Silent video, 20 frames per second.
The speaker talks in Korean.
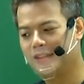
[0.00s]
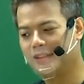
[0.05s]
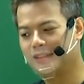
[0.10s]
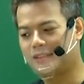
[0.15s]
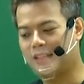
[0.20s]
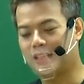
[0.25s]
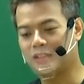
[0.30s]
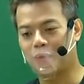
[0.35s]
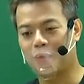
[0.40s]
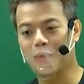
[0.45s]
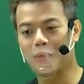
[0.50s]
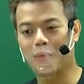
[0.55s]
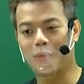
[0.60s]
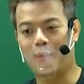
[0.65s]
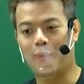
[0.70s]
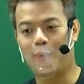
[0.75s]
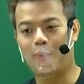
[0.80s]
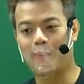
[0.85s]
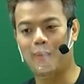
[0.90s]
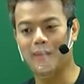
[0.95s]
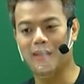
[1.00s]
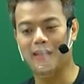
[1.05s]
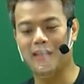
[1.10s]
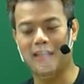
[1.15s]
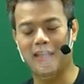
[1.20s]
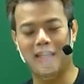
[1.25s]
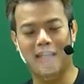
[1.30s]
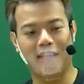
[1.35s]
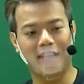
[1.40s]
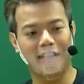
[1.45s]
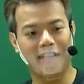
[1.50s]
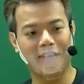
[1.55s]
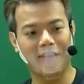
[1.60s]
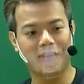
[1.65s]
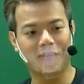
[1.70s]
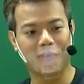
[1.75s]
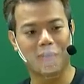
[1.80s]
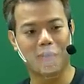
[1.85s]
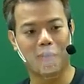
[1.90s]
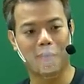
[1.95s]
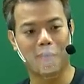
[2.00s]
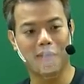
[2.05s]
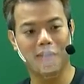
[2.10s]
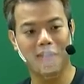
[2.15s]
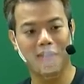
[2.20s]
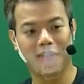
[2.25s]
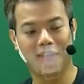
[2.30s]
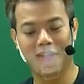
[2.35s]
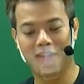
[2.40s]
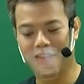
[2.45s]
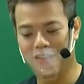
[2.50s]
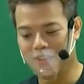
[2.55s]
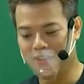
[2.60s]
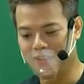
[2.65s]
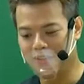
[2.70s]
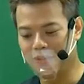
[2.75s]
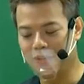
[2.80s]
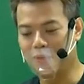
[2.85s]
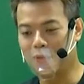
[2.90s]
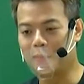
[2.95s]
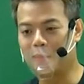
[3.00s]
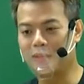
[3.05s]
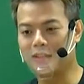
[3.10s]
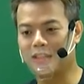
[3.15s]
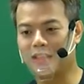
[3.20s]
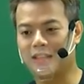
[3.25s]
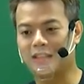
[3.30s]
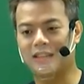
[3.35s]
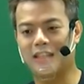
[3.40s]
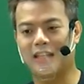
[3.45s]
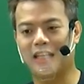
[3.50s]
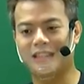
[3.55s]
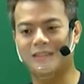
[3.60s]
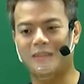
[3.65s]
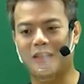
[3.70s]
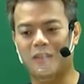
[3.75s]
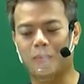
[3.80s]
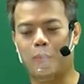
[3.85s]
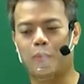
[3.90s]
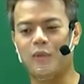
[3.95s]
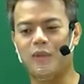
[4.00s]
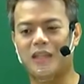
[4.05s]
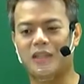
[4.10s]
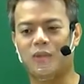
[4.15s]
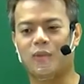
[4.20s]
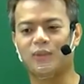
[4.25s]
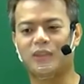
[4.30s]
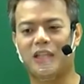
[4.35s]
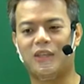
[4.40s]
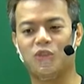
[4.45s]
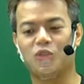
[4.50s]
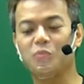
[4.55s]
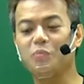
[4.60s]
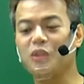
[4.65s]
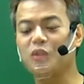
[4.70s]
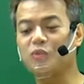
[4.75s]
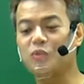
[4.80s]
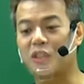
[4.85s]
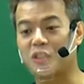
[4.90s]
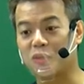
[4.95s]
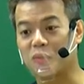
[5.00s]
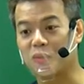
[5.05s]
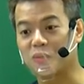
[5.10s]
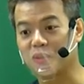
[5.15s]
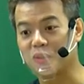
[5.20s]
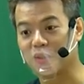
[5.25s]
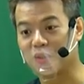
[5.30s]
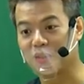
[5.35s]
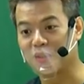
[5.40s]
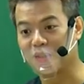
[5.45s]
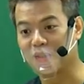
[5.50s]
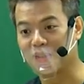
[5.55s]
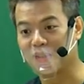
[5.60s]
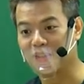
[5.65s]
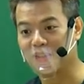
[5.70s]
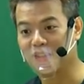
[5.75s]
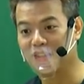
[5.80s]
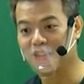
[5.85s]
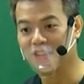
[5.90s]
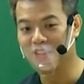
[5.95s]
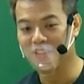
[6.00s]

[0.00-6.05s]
제가 저희 어머니 얘기했나요? 저희 어머니? 저희 어머니가 그때까지만 해도 본인의 정체를 숨기고 계셨거든요.